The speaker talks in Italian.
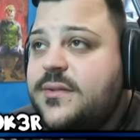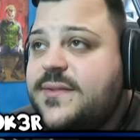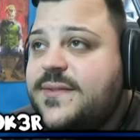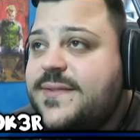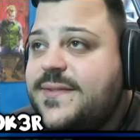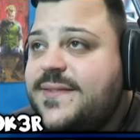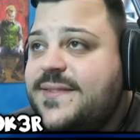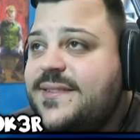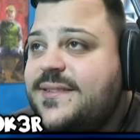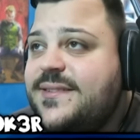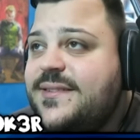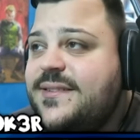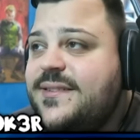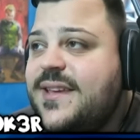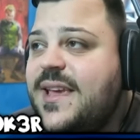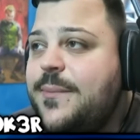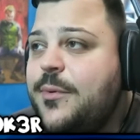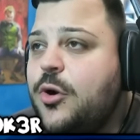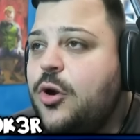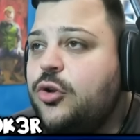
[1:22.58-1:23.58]

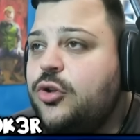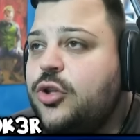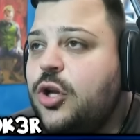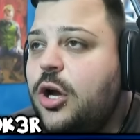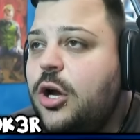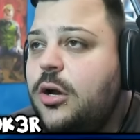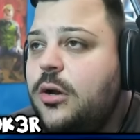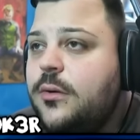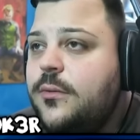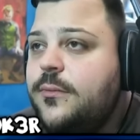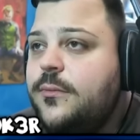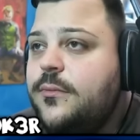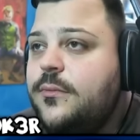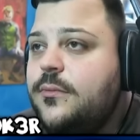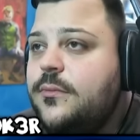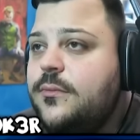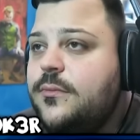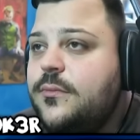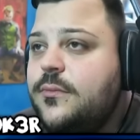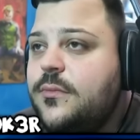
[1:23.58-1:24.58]
Sei pronto?
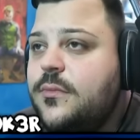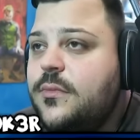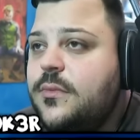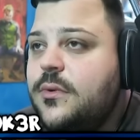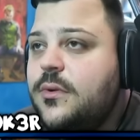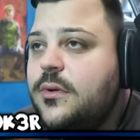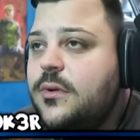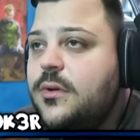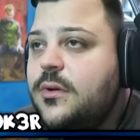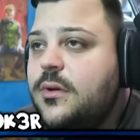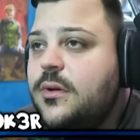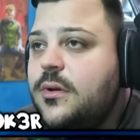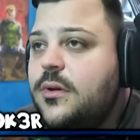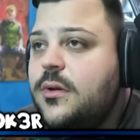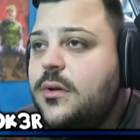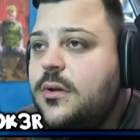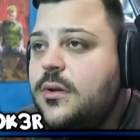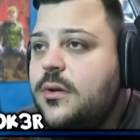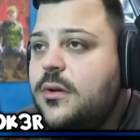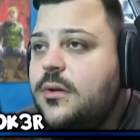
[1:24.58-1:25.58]

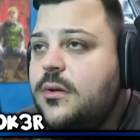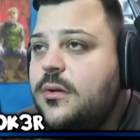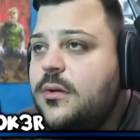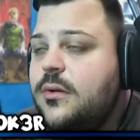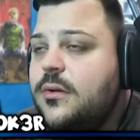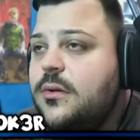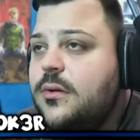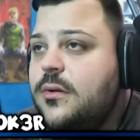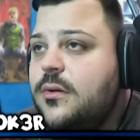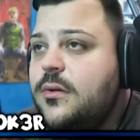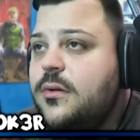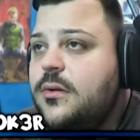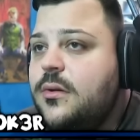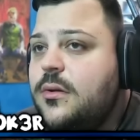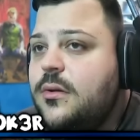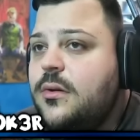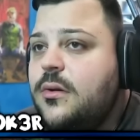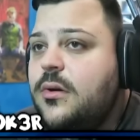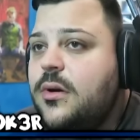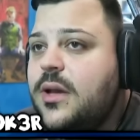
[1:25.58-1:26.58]
Eh, che sono
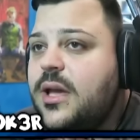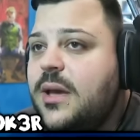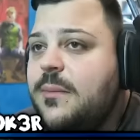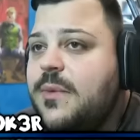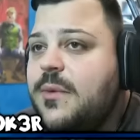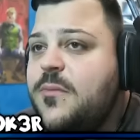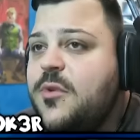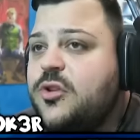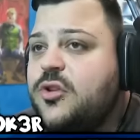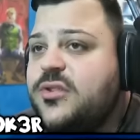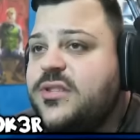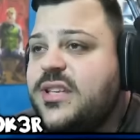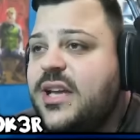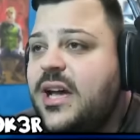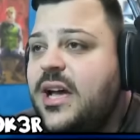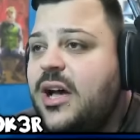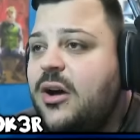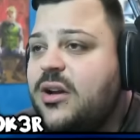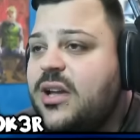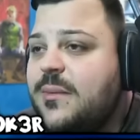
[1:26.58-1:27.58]
pronto. Ok, ben mio
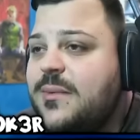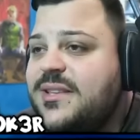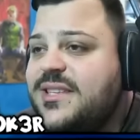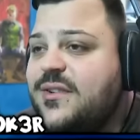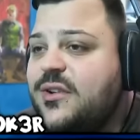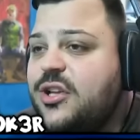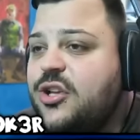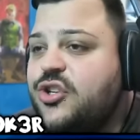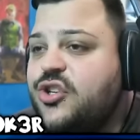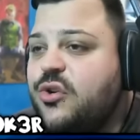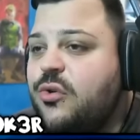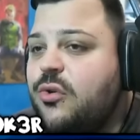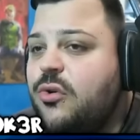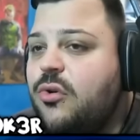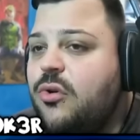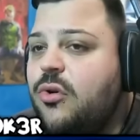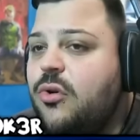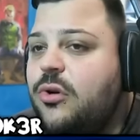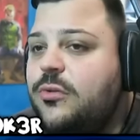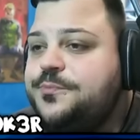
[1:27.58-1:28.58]
sta. Ah, ok, pensavo io
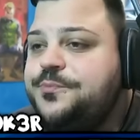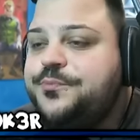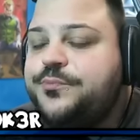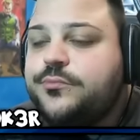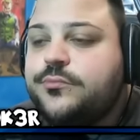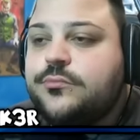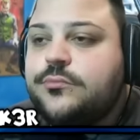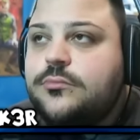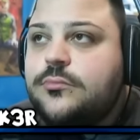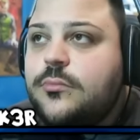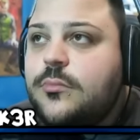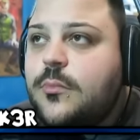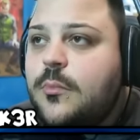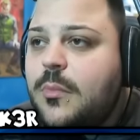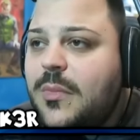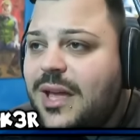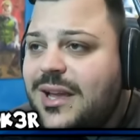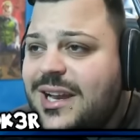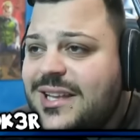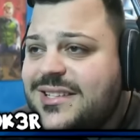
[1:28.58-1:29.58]
avevo
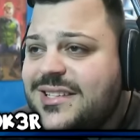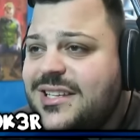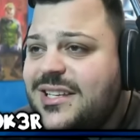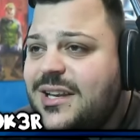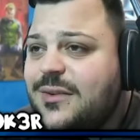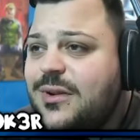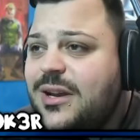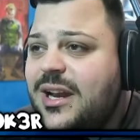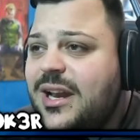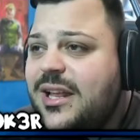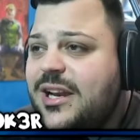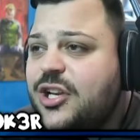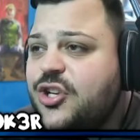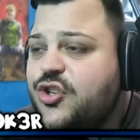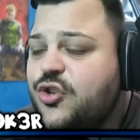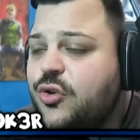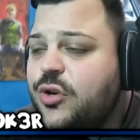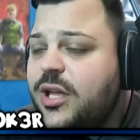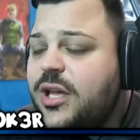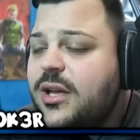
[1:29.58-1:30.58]
la skill quella
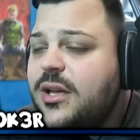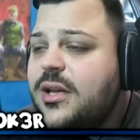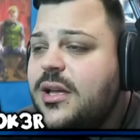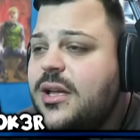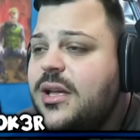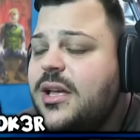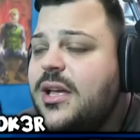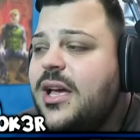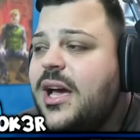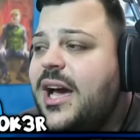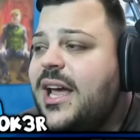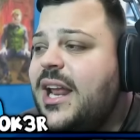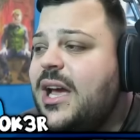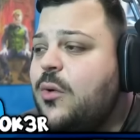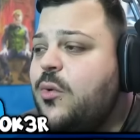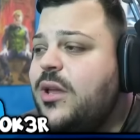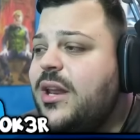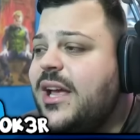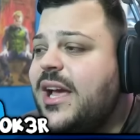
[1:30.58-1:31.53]
all'arancione. Allora, qui